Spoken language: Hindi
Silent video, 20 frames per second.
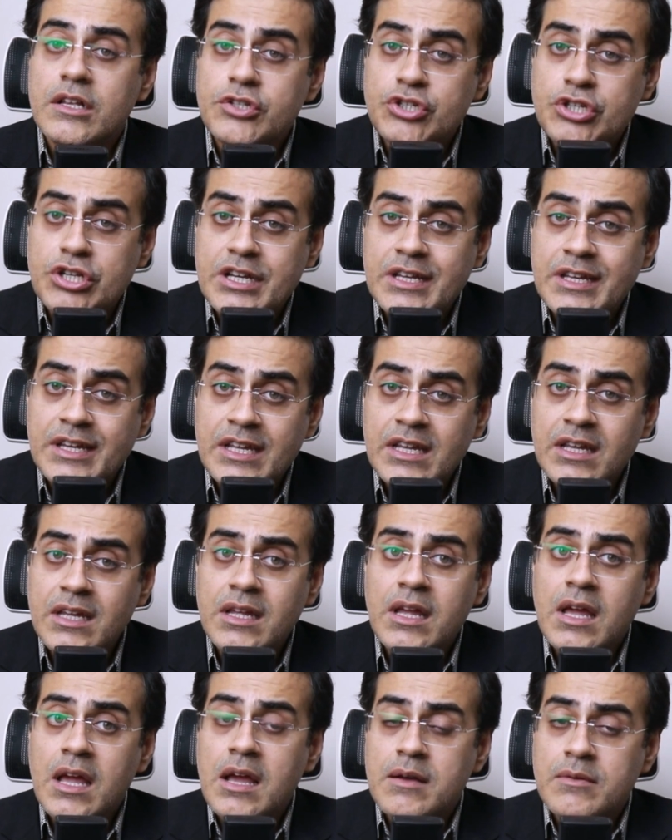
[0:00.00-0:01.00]
चीनी
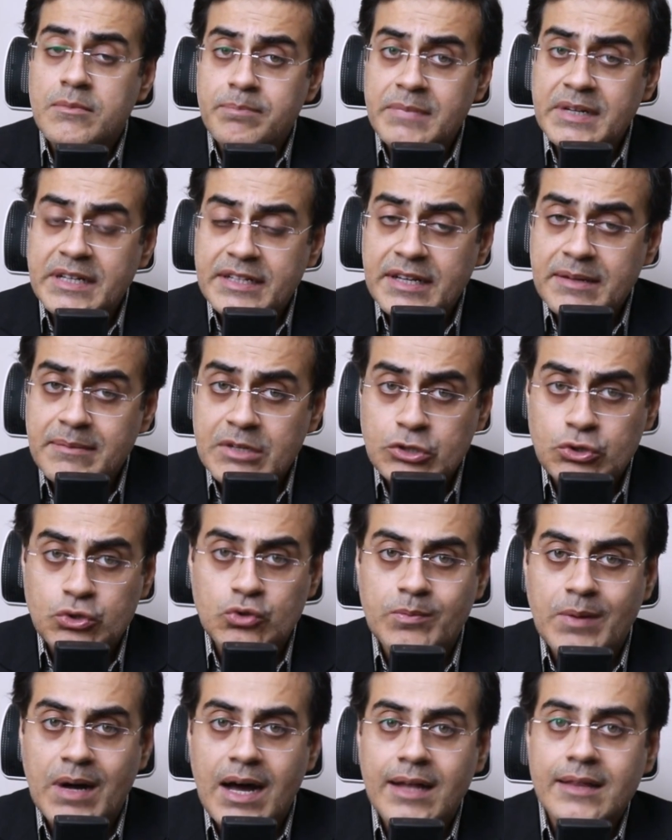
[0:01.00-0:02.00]
मीठे
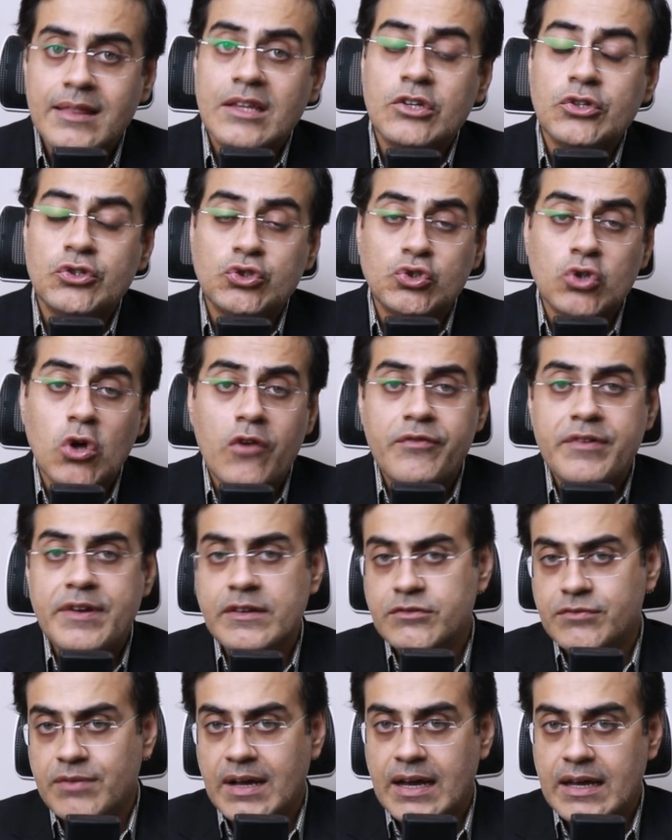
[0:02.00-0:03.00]
मशरूबात सॉफ्ट
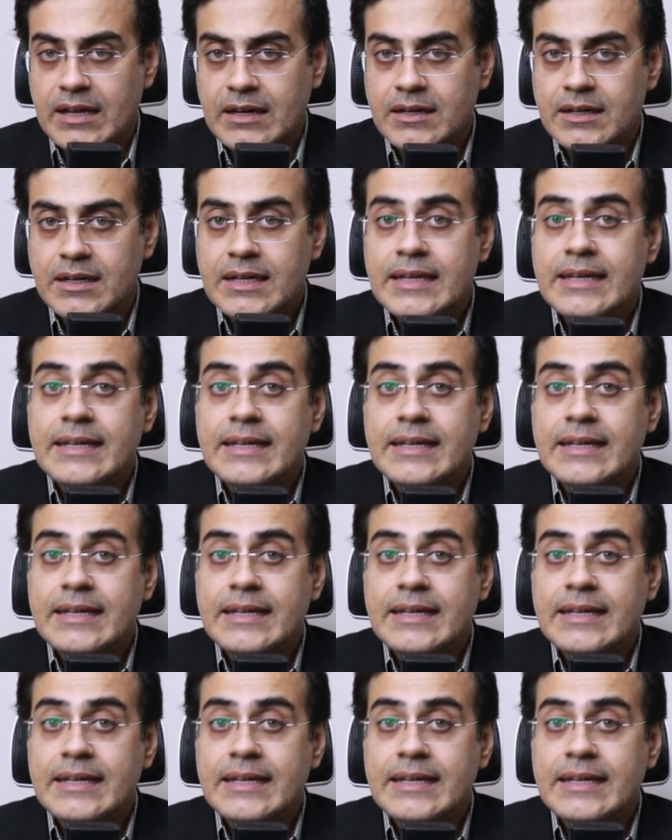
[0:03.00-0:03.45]
ड्रिंक्स वगैरह